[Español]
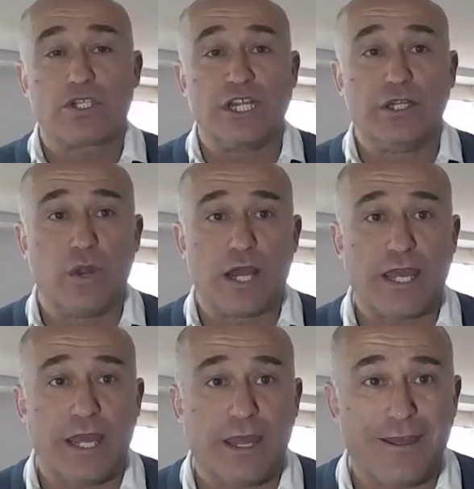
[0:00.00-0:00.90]
bueno, sin
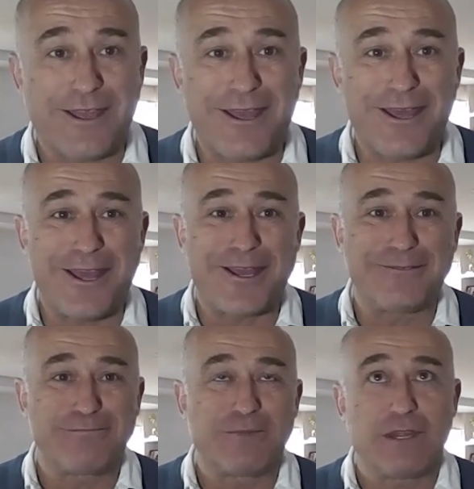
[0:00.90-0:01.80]
duda que,
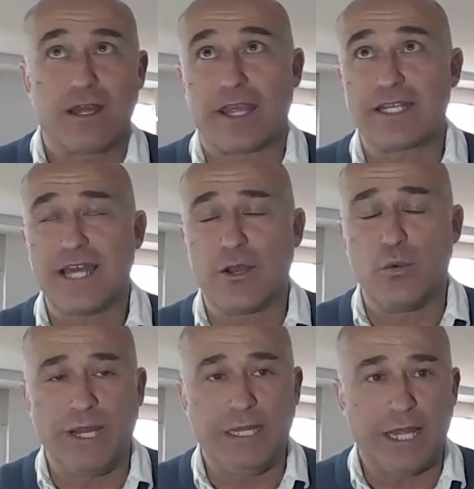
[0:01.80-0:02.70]
hay que
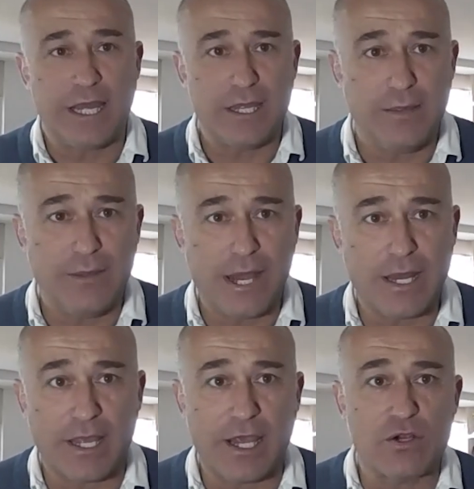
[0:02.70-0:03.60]
ser humilde y
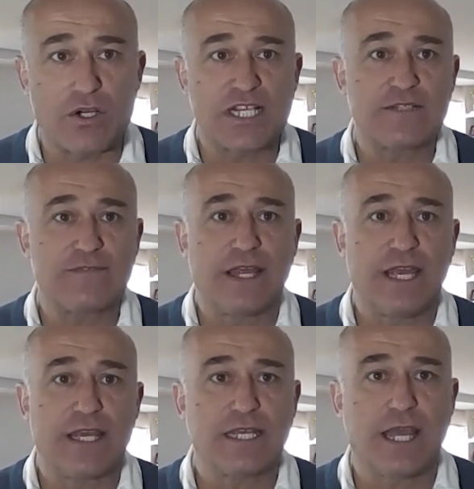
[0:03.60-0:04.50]
ver en qué cosas
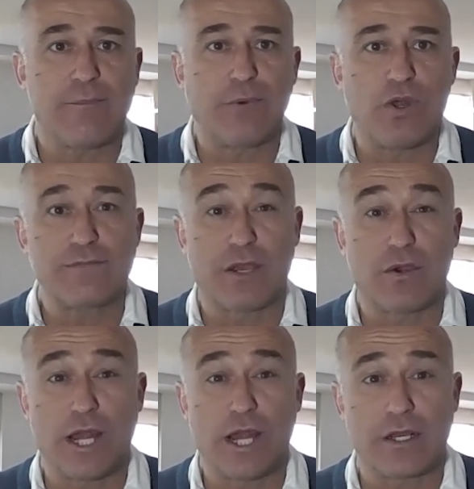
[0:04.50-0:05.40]
fallas y qué puedes
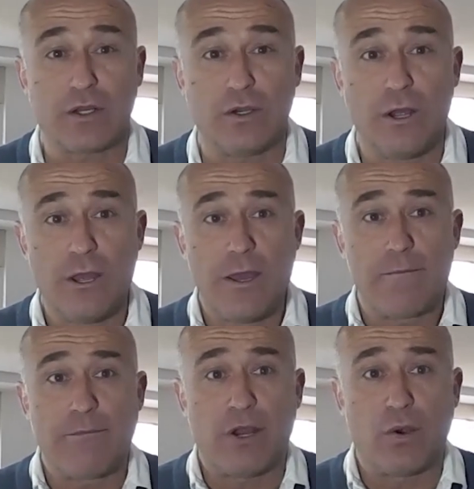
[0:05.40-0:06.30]
mejorar, ¿no?
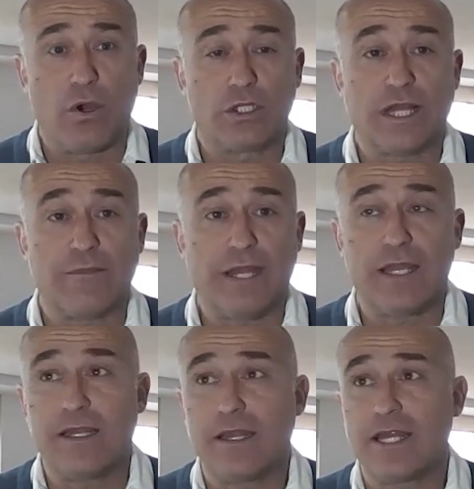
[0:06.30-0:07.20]
Pero luego
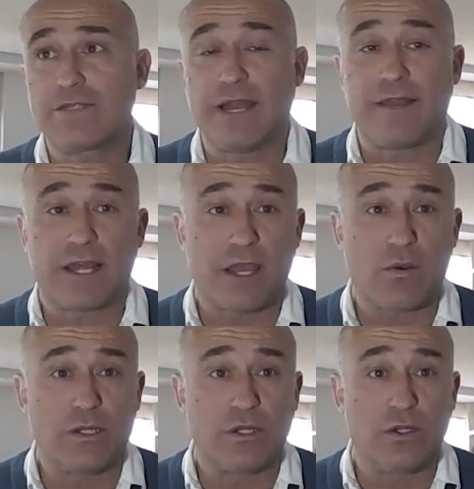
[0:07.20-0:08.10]
también es verdad
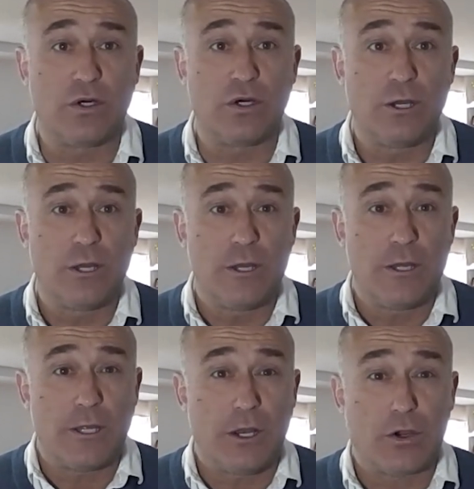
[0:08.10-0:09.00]
que cuando,
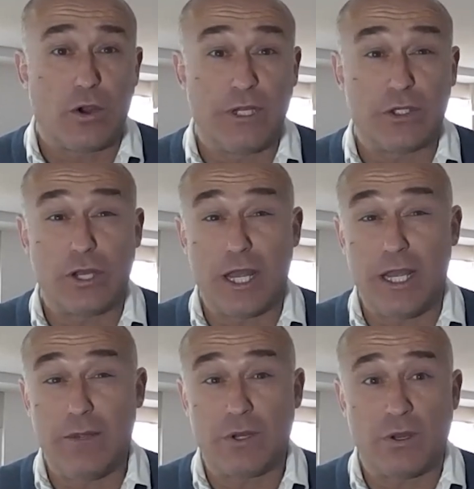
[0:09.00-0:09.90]
y lo comento en
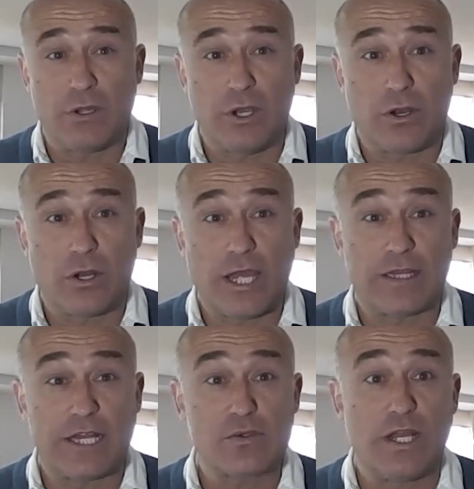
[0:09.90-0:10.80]
el libro, ¿no? Yo creo que
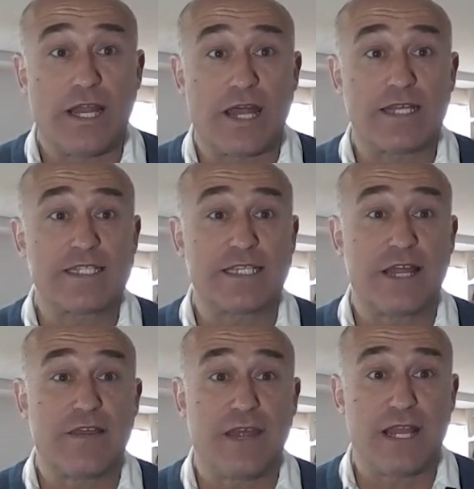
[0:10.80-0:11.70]
hay tres cualidades
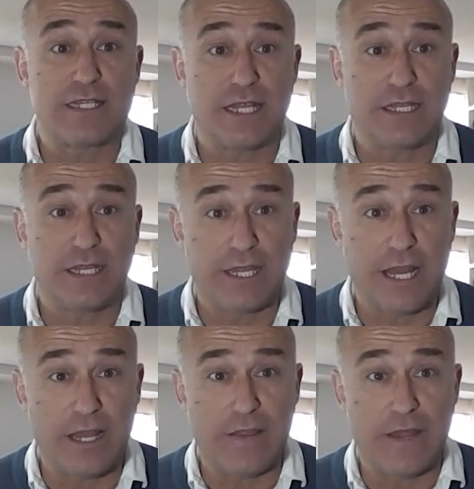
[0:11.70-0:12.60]
esenciales en,
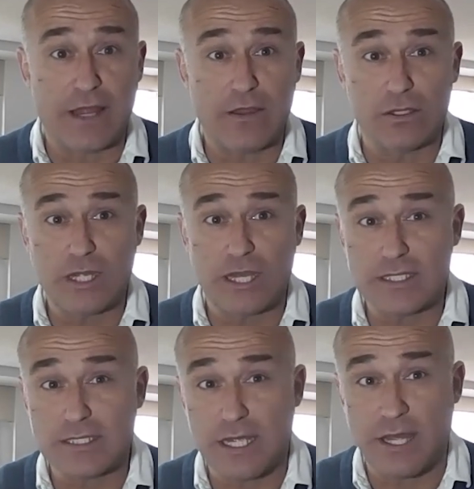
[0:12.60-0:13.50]
el liderazgo,
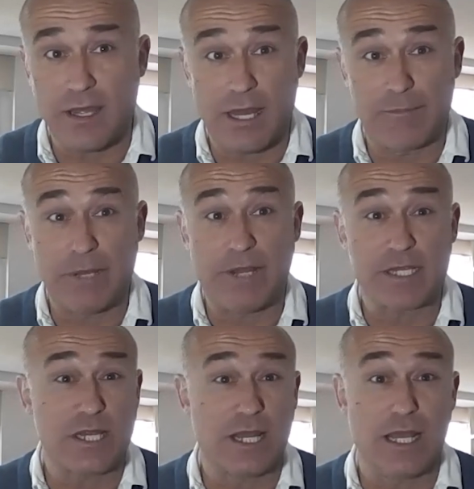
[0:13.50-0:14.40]
que es, eh, la
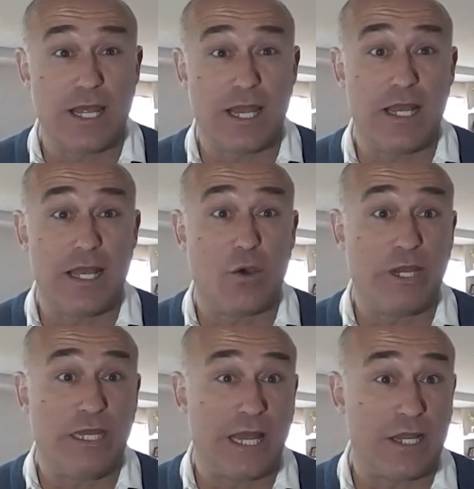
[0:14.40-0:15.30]
primera es la
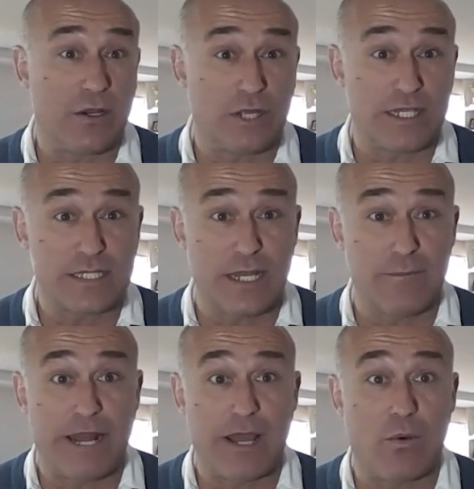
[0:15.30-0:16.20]
humildad, ¿no? Que es
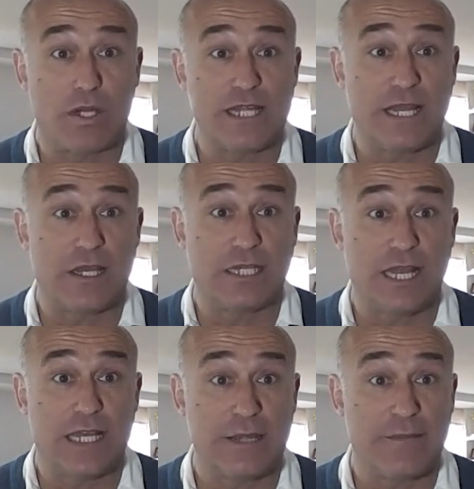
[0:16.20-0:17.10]
el paraguas de
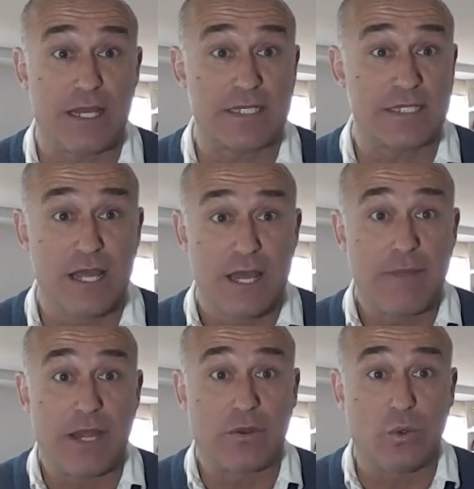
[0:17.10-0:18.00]
las demás
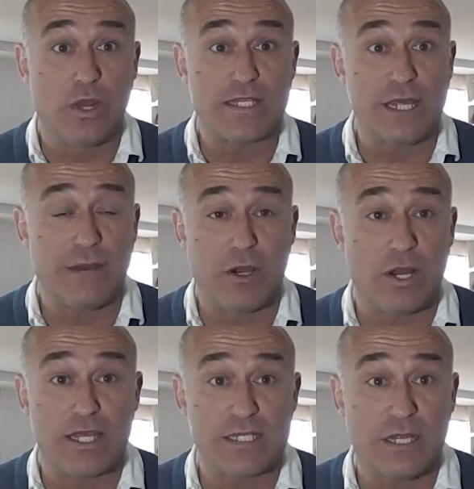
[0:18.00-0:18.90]
virtudes y
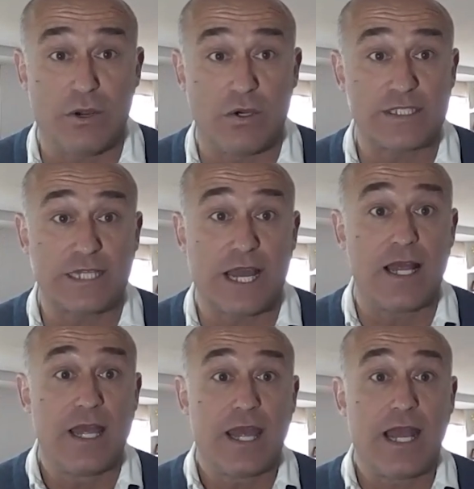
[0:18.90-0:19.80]
valores. Y luego
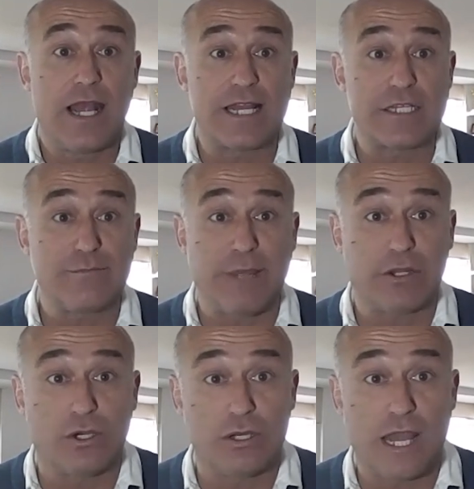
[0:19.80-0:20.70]
está el
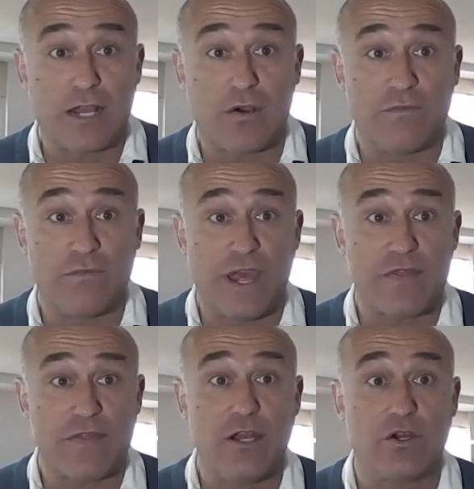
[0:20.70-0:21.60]
respeto, la
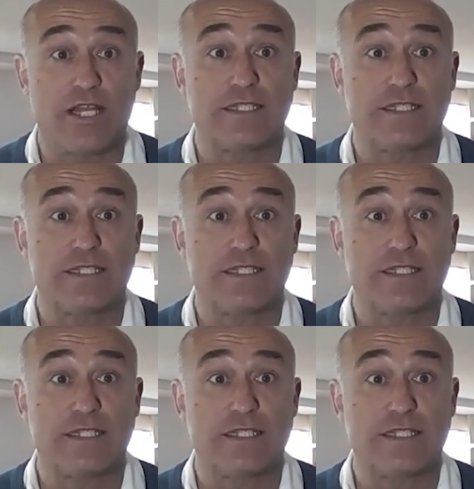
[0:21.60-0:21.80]
confianza y la